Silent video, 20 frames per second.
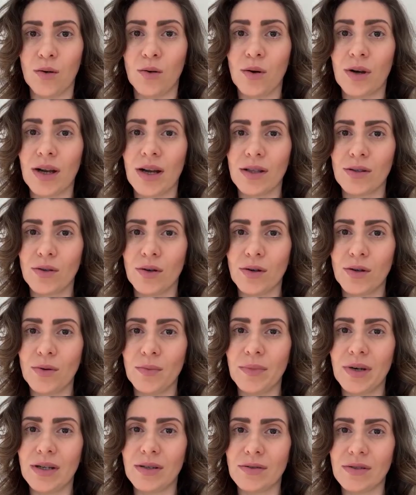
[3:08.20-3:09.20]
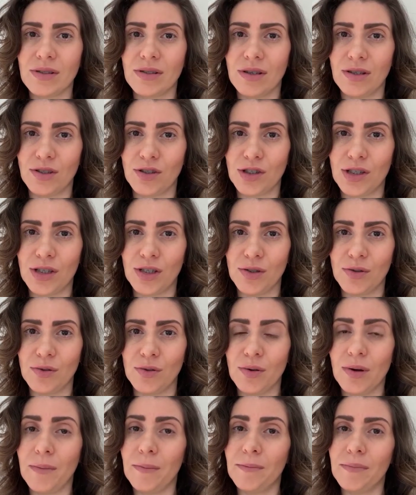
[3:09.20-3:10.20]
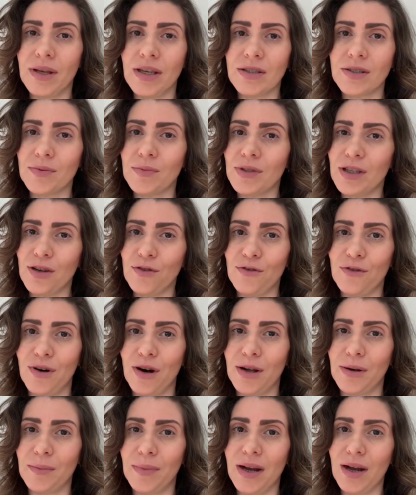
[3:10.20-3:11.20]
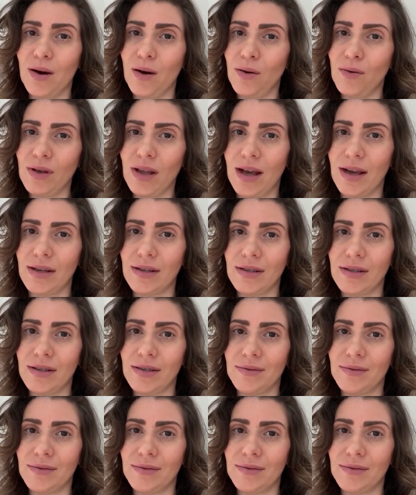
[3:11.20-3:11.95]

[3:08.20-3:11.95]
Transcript: O calor humano sentido, mesmo na forma online.